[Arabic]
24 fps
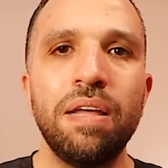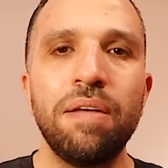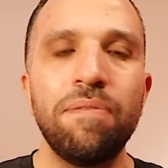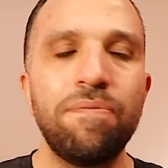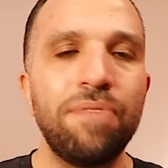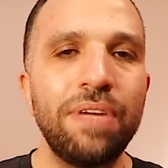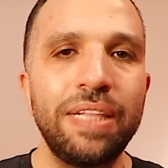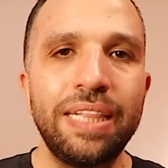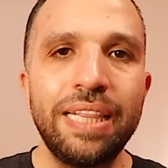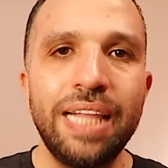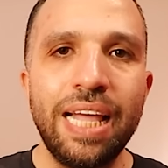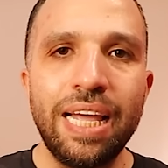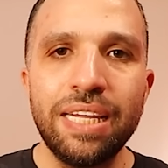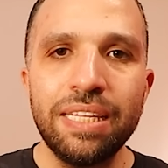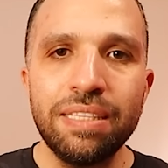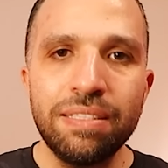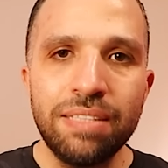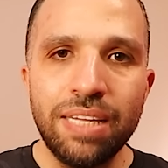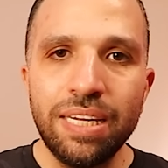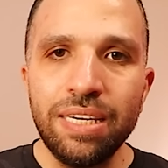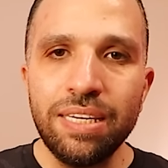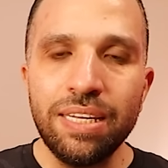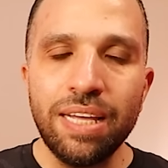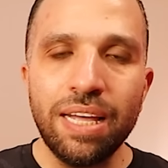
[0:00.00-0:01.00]
فتلاقي
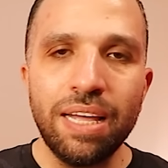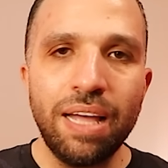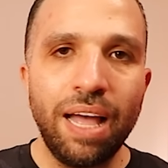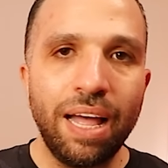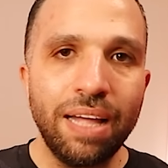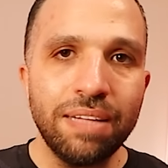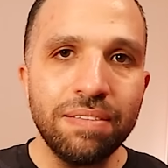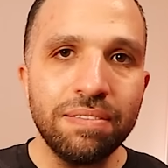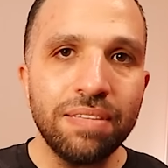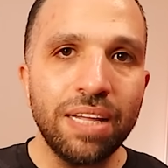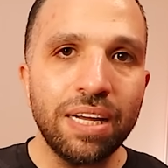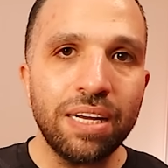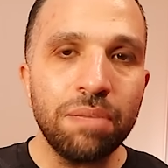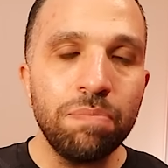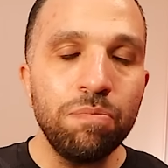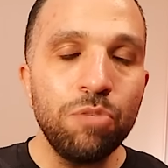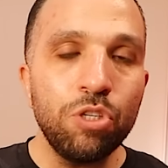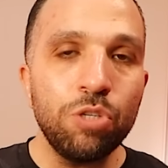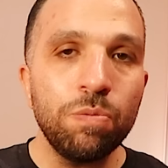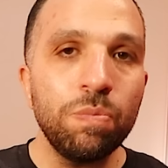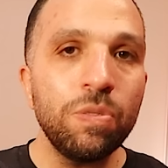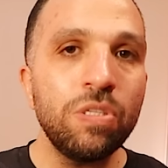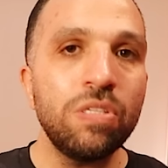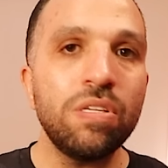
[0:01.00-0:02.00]
الدنيا عندك
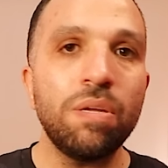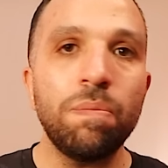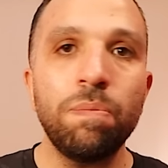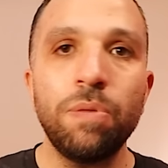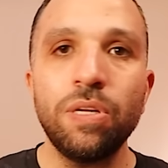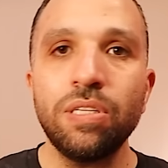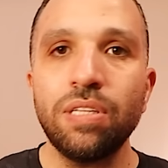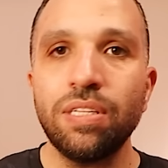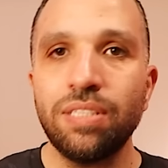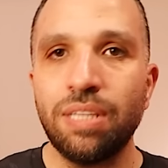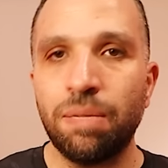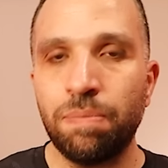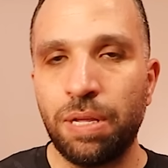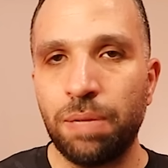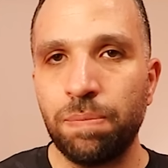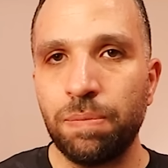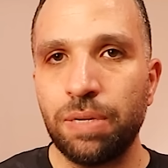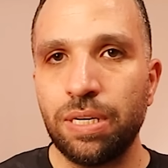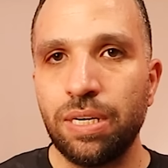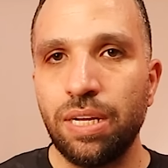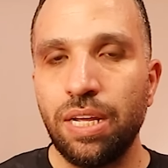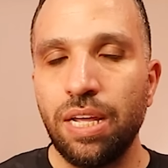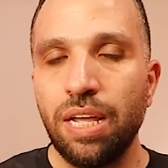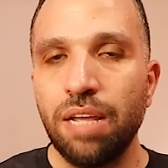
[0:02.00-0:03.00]
مش متظبطه
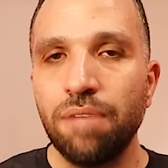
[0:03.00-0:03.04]
تماما